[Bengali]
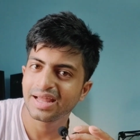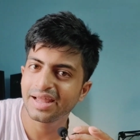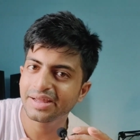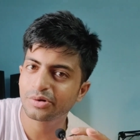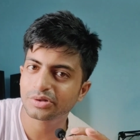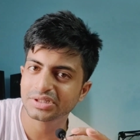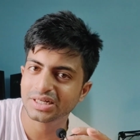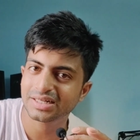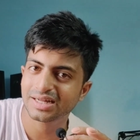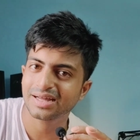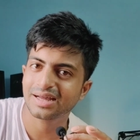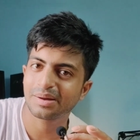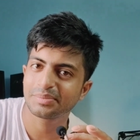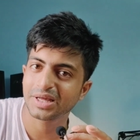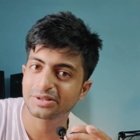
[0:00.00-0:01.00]
এই কথাটা
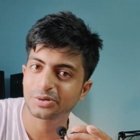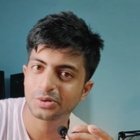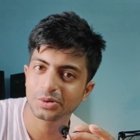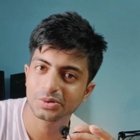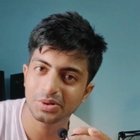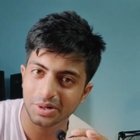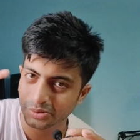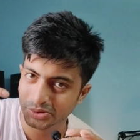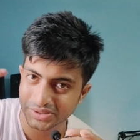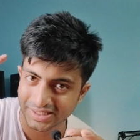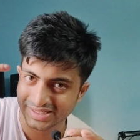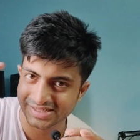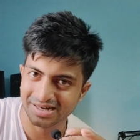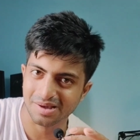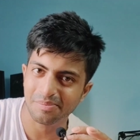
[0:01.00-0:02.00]
আমি এতক্ষণ ধরে
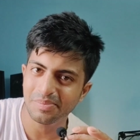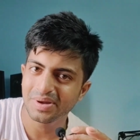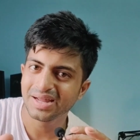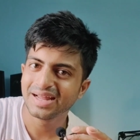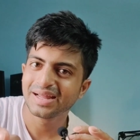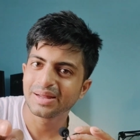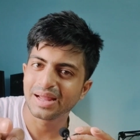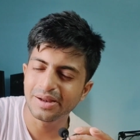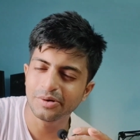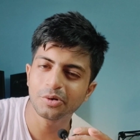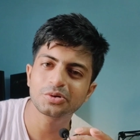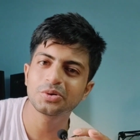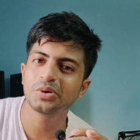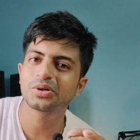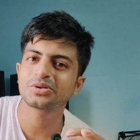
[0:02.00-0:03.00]
খুঁজতেছিলাম এই
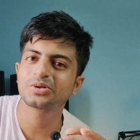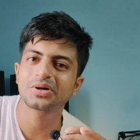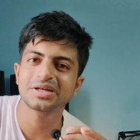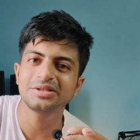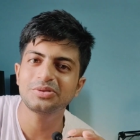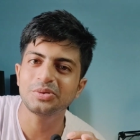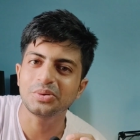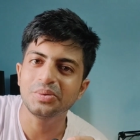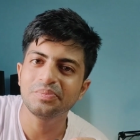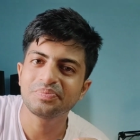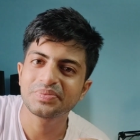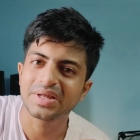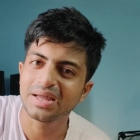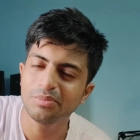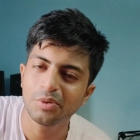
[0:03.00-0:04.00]
নতুনত্ব কিন্তু
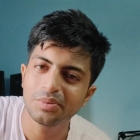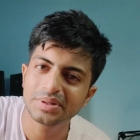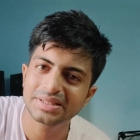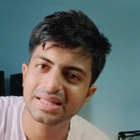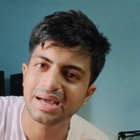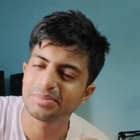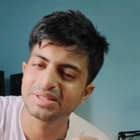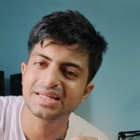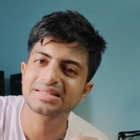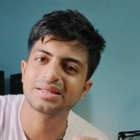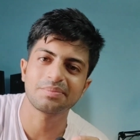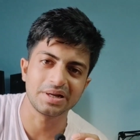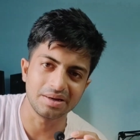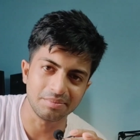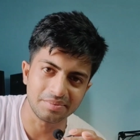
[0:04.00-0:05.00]
এই মুভিতে আমি
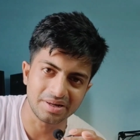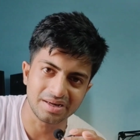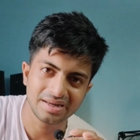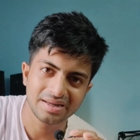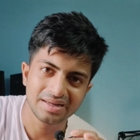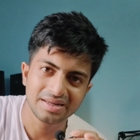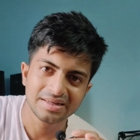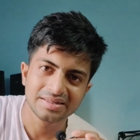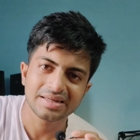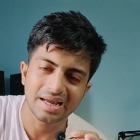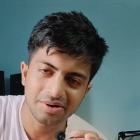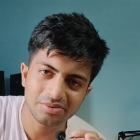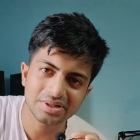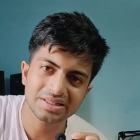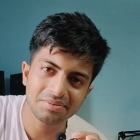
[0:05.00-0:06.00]
দেখতে পাইলাম না
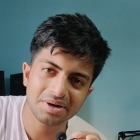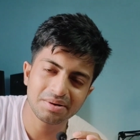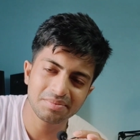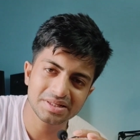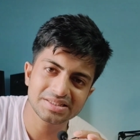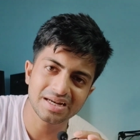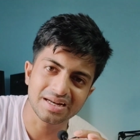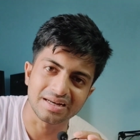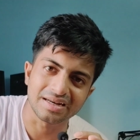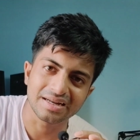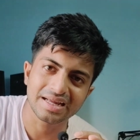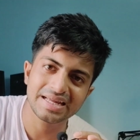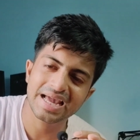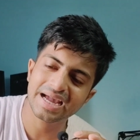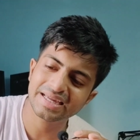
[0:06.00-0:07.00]
কেন দেখতে পাইলাম না জানেন
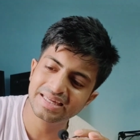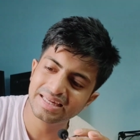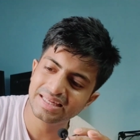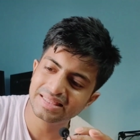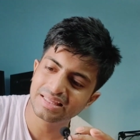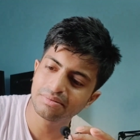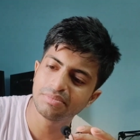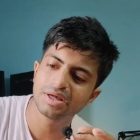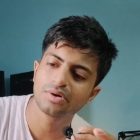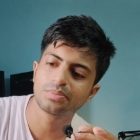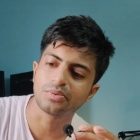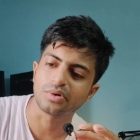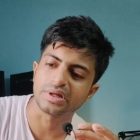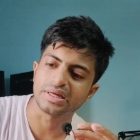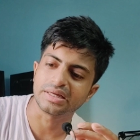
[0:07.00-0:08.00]
এই একই থিমের
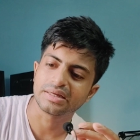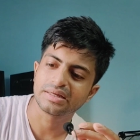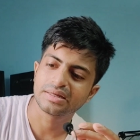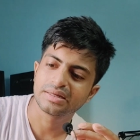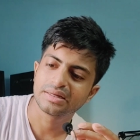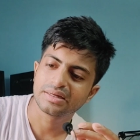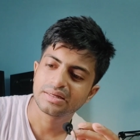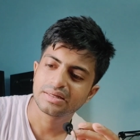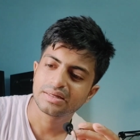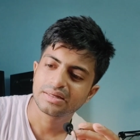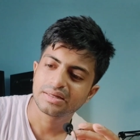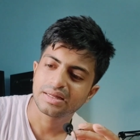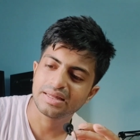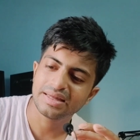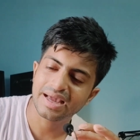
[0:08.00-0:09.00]
উপরে
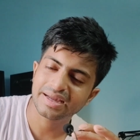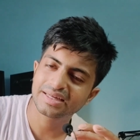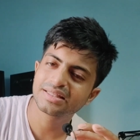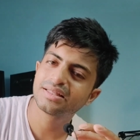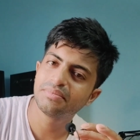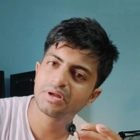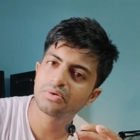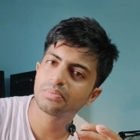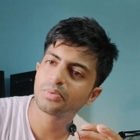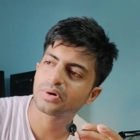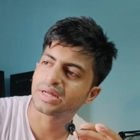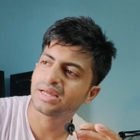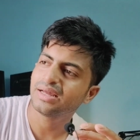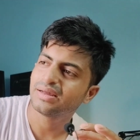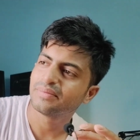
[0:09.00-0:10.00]
এই একই থিমের
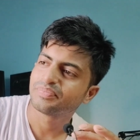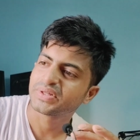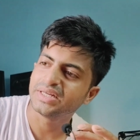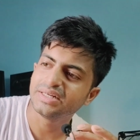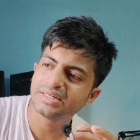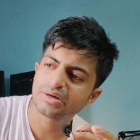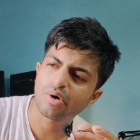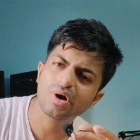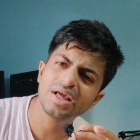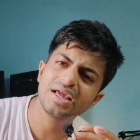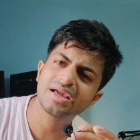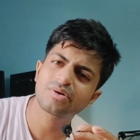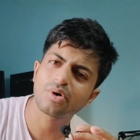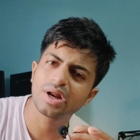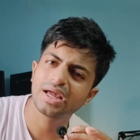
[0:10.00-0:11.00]
উপরে ইন্ডিয়া
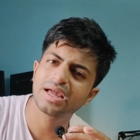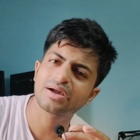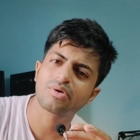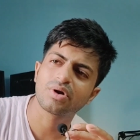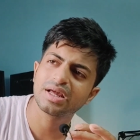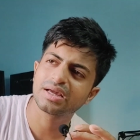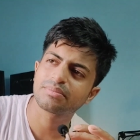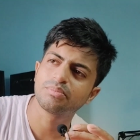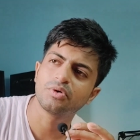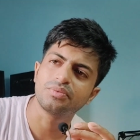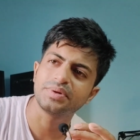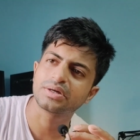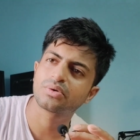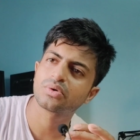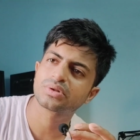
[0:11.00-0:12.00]
অনেক অনেক অনেক
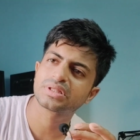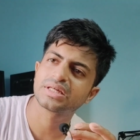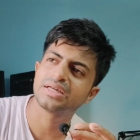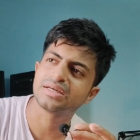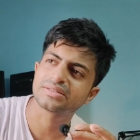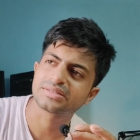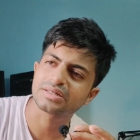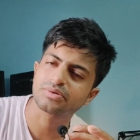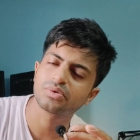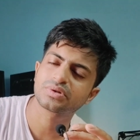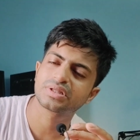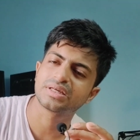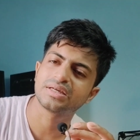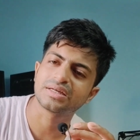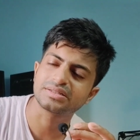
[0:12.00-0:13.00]
মুভি করতেই আছে
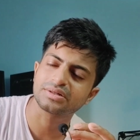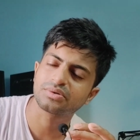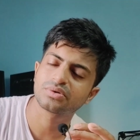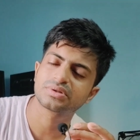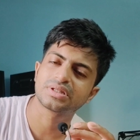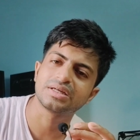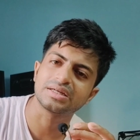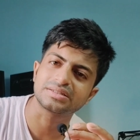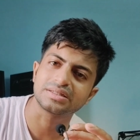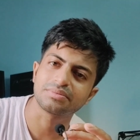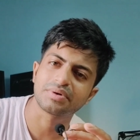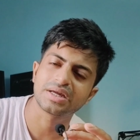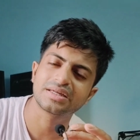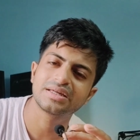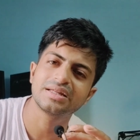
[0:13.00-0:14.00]
করতেই আছে করতেই আছে
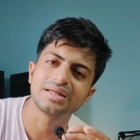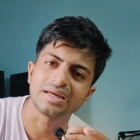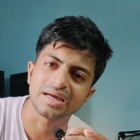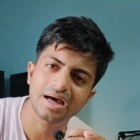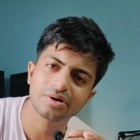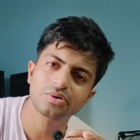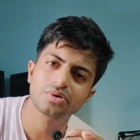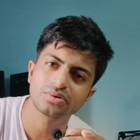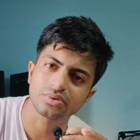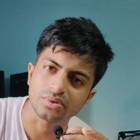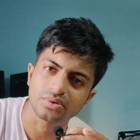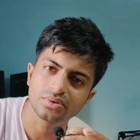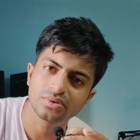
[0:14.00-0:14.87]
ভাই কিরে আর কত